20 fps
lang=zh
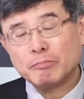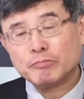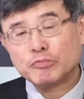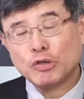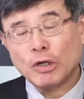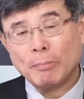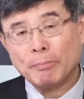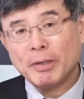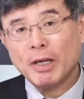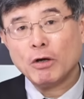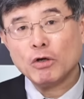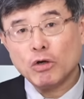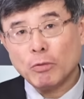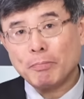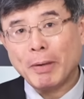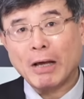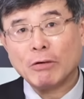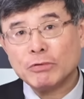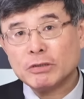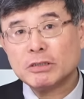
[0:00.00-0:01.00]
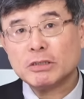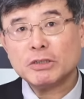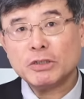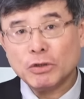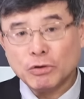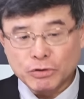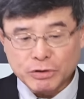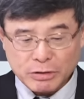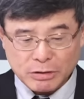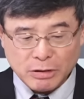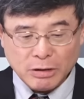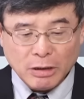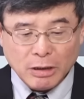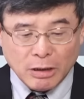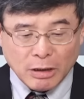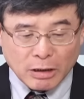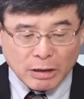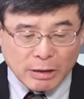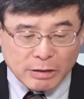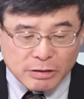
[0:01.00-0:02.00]
选票有百分之六十，
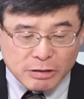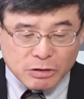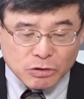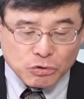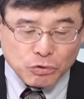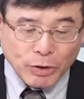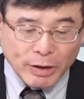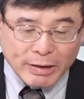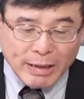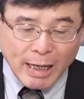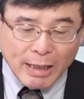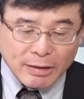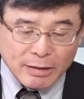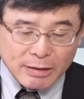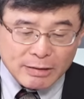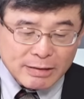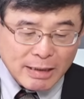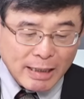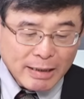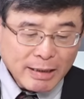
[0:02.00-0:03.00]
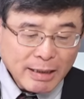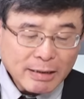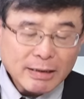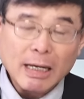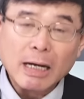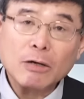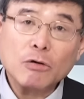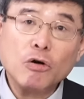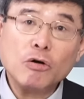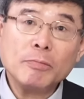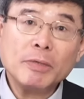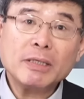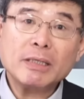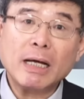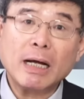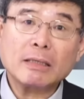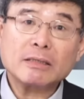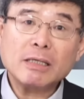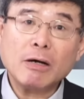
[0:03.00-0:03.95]
可是最大的在野党国民党，